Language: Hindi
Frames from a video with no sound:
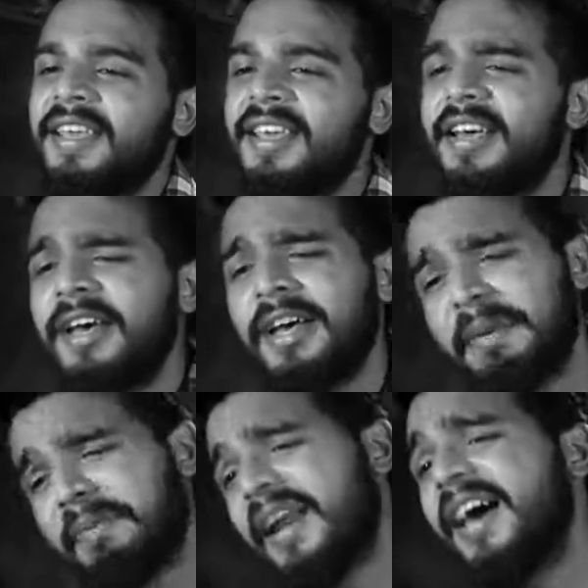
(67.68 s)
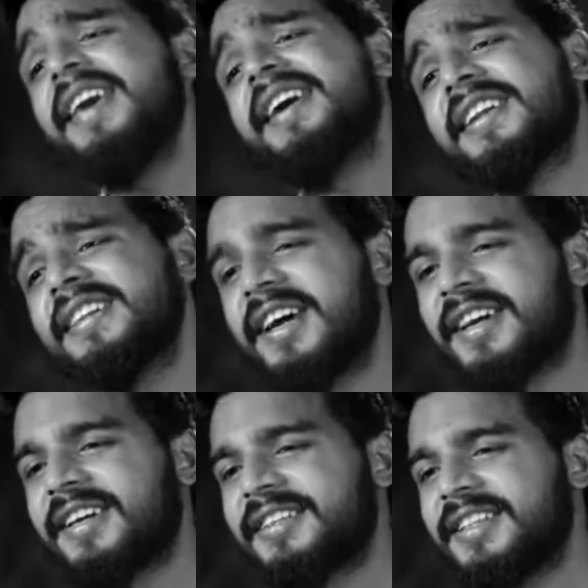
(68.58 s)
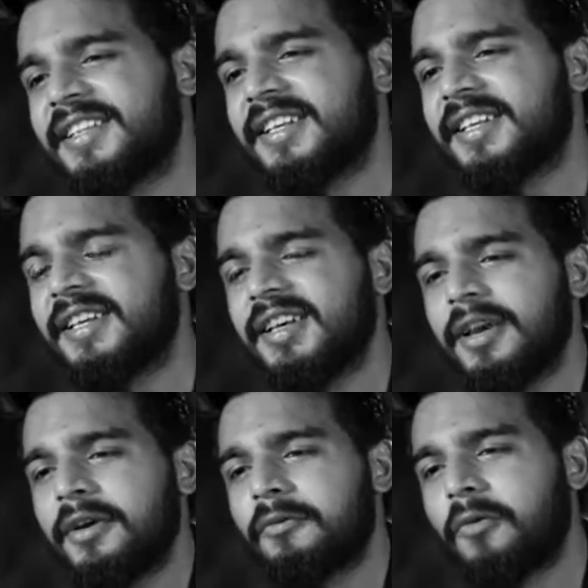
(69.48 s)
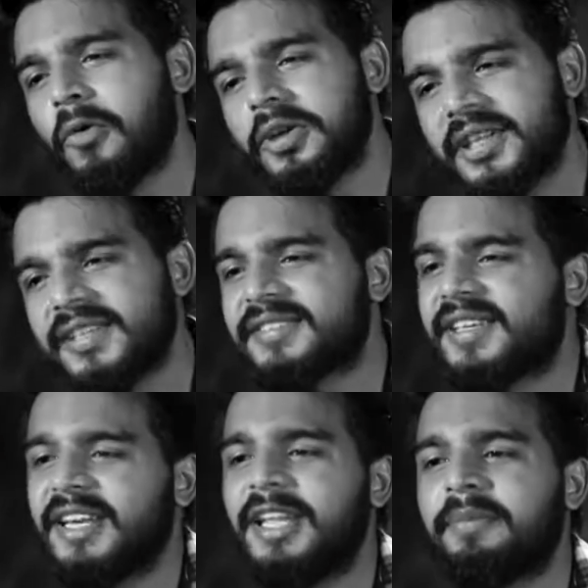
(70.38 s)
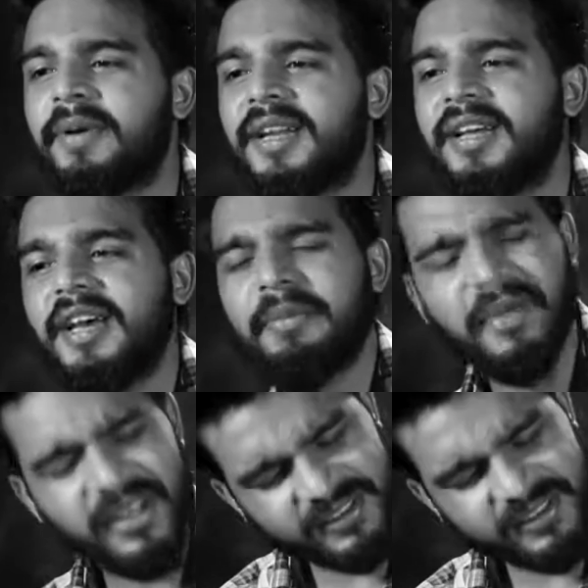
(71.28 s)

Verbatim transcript: ही रिप्लाई कर दिया करती थी फोन की स्क्रीन पर मेरी